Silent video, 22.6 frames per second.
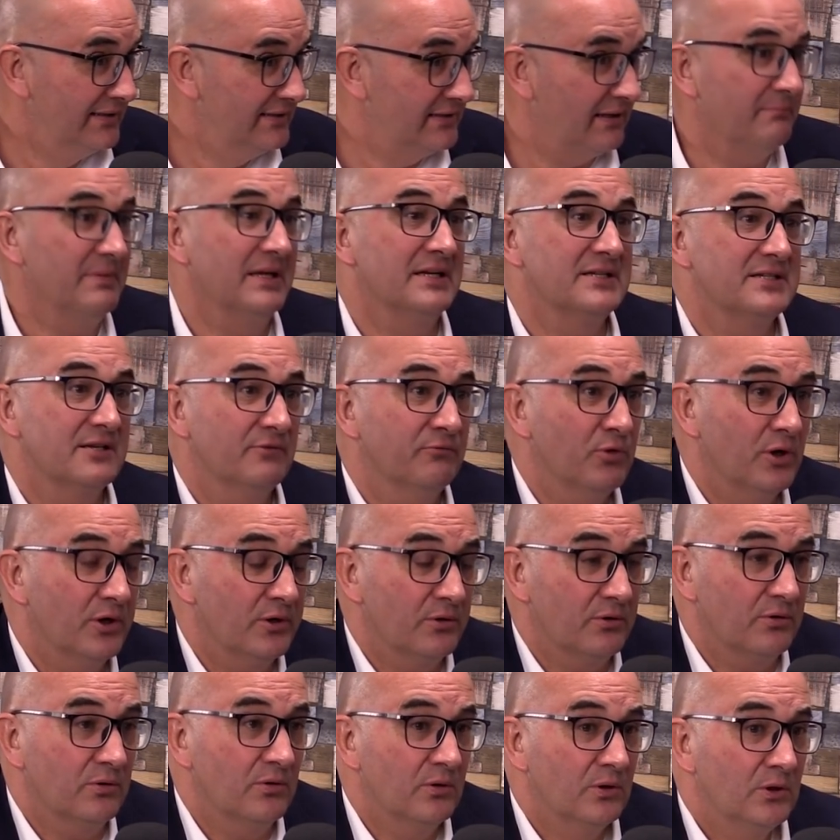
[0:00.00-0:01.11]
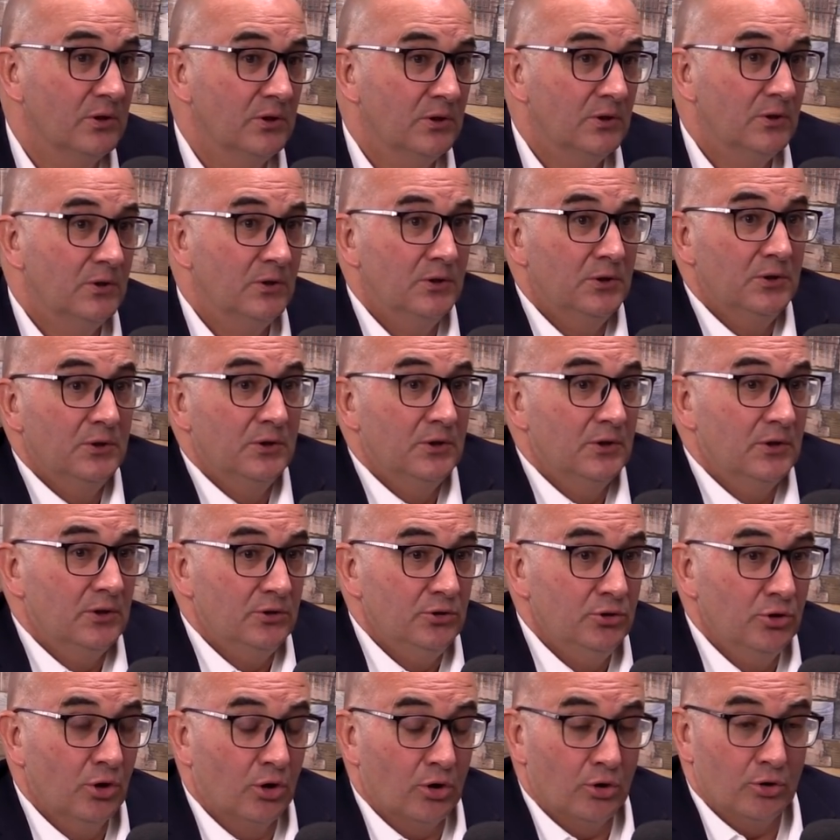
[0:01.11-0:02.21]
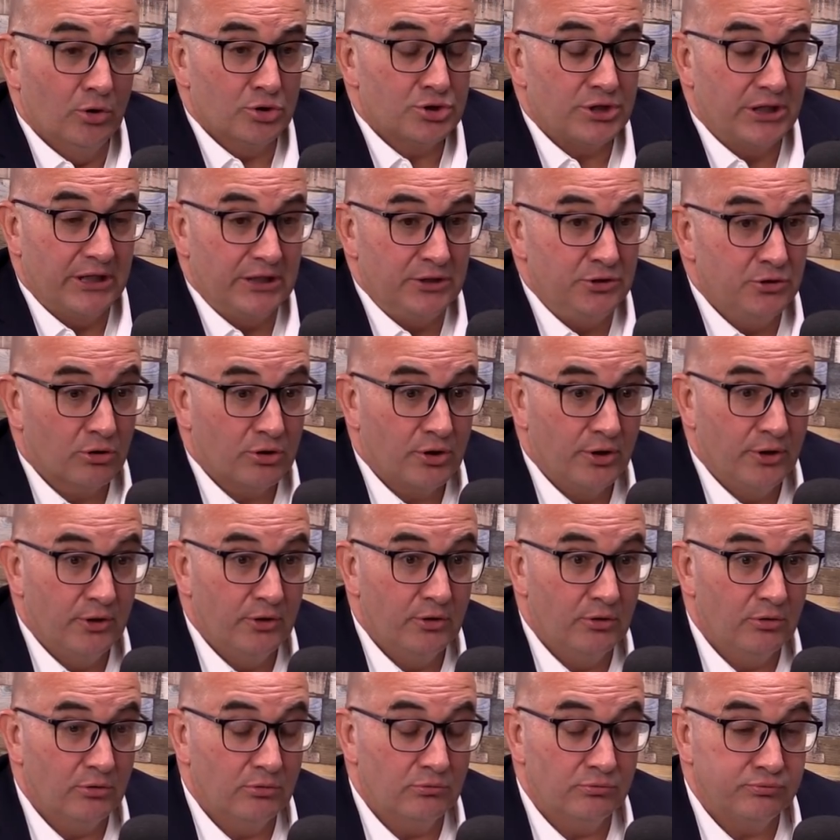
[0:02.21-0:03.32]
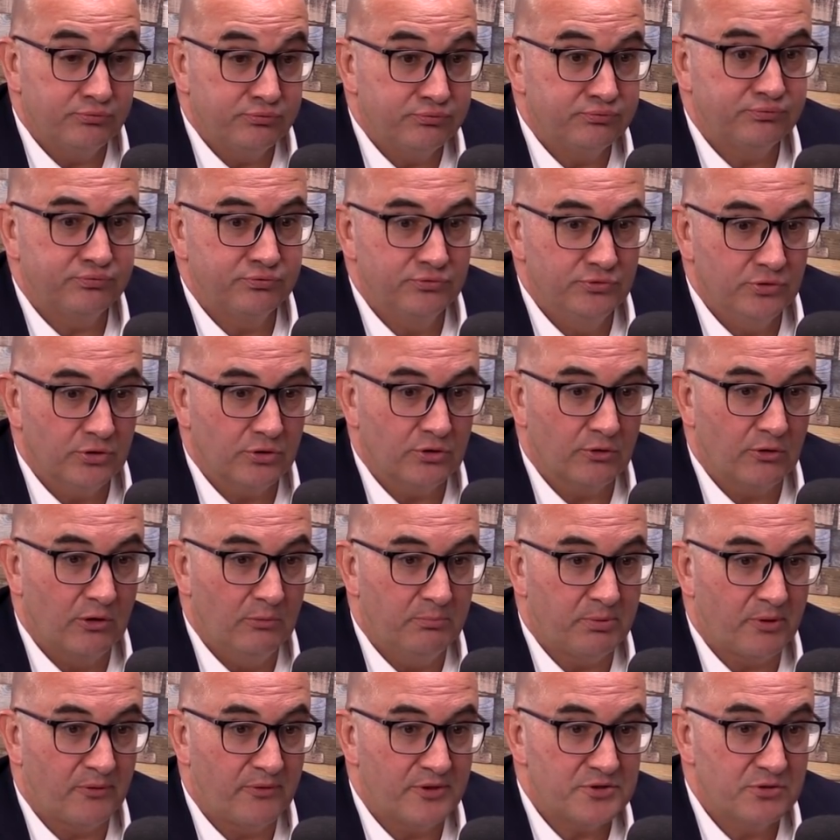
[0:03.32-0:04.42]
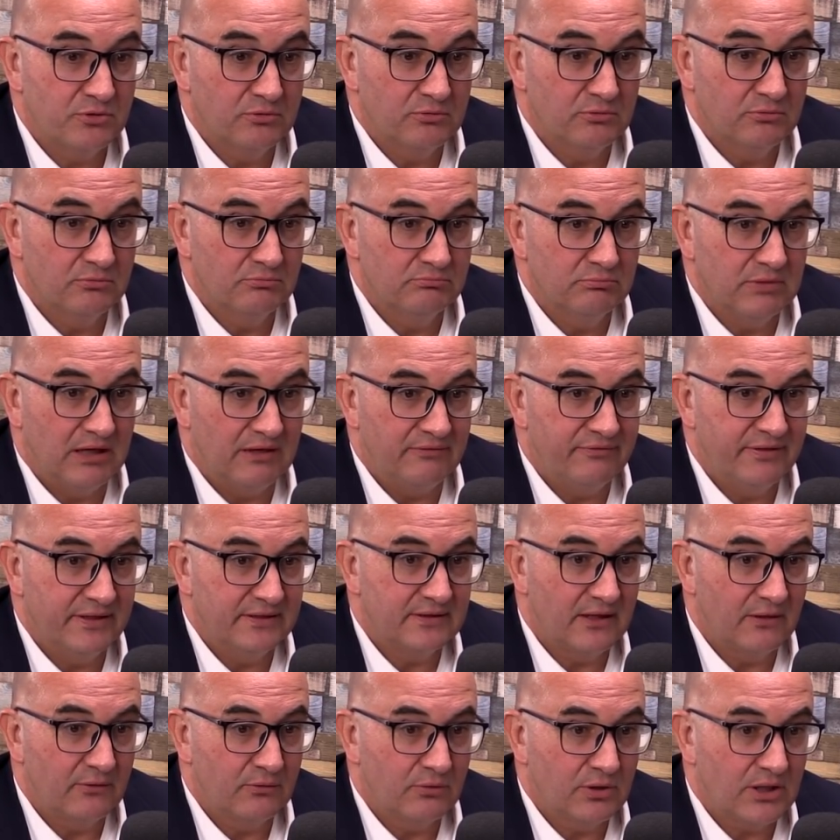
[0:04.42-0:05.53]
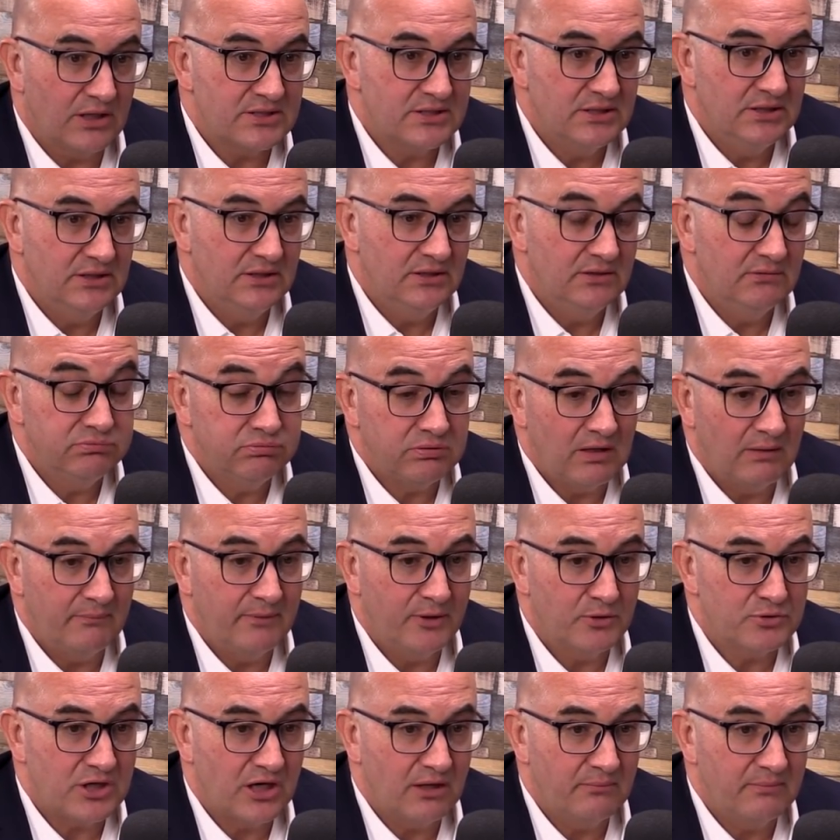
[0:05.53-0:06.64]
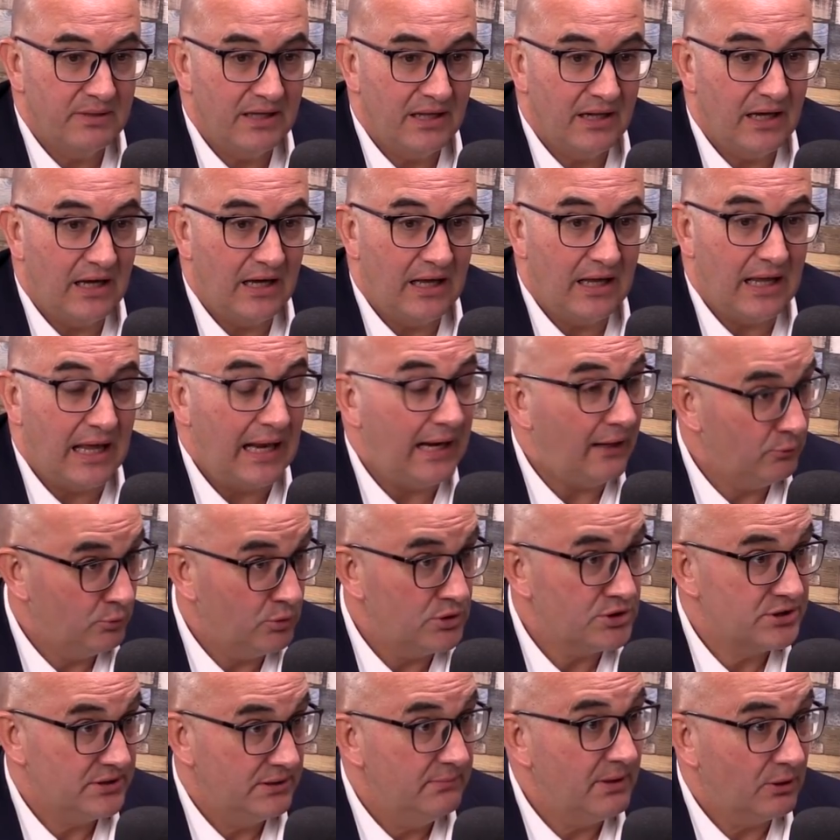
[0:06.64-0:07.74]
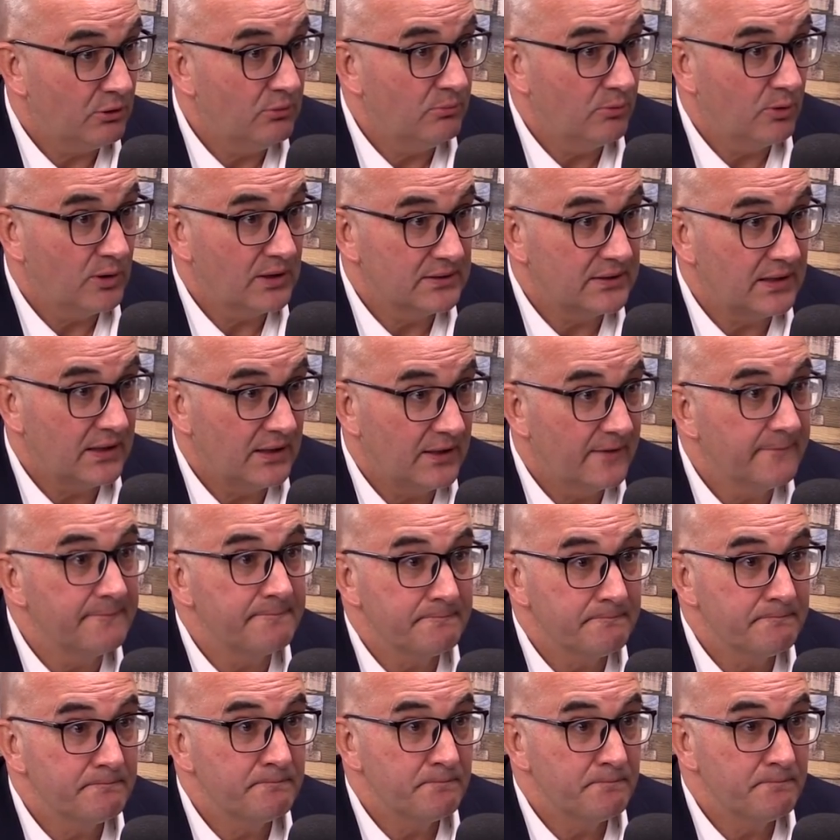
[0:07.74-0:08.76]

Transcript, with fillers: también se fueron. No, no sé. Yo creo, yo creo que el proceso ha afectado casi, al menos a la mía, a, la autoestima como catalán.